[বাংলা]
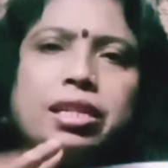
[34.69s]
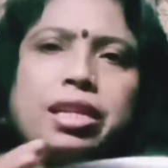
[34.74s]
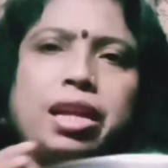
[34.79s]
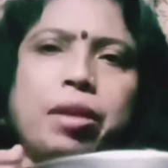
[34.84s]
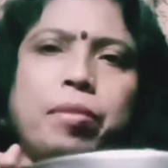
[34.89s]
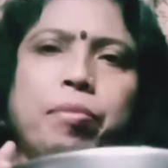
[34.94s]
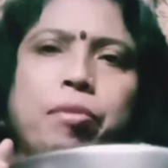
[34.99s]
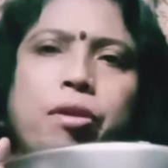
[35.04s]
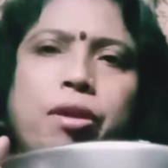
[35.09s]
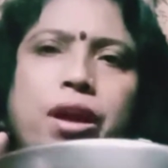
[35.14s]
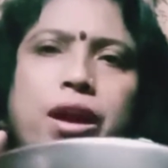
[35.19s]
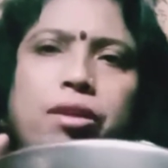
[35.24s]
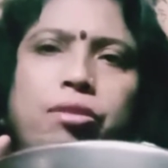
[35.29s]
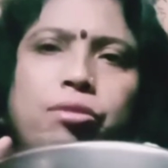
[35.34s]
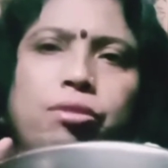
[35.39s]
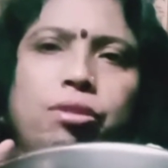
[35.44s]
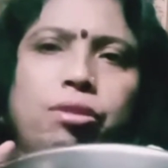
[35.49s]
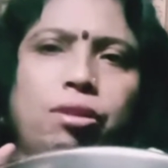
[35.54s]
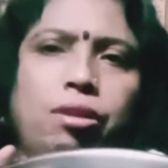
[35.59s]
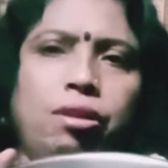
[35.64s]
সেই
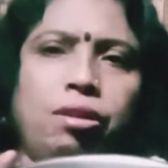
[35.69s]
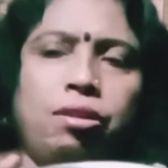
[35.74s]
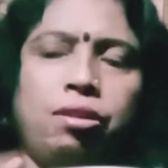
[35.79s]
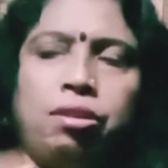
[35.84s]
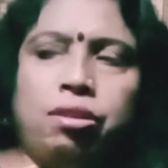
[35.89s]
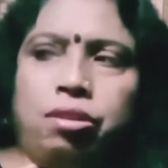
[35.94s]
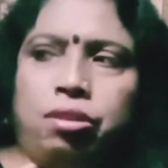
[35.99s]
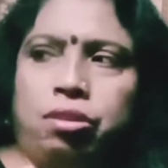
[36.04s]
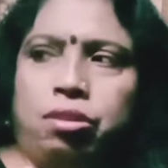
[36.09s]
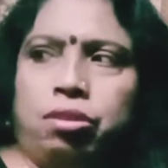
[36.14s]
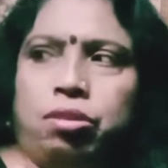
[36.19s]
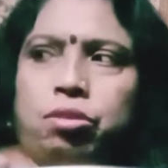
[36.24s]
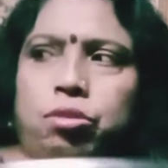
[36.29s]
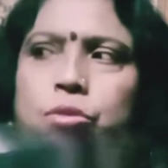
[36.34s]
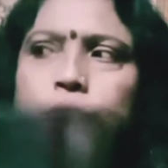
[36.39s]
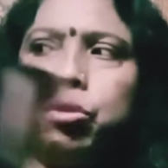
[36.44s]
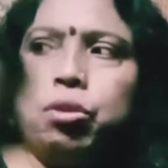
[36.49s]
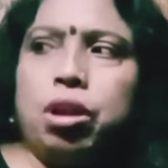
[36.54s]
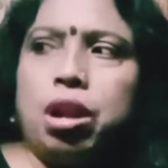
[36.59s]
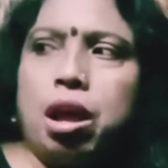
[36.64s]
বড়াগুলো
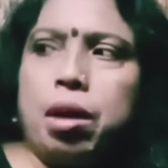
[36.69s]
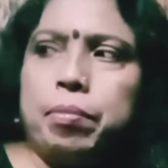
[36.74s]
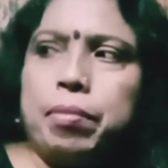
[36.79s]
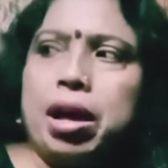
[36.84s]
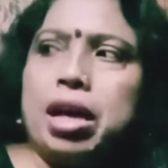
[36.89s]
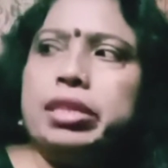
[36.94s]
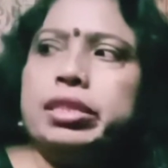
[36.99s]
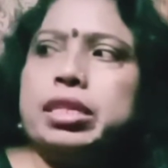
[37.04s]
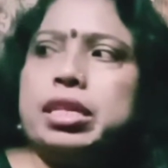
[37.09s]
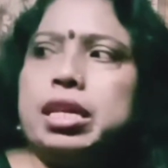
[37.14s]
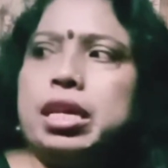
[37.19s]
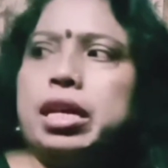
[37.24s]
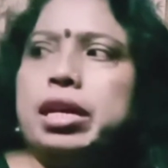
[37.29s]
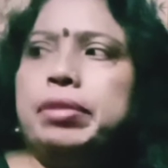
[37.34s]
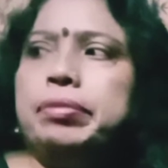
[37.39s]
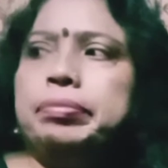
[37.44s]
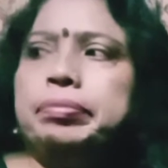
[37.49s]
করলাম আজকে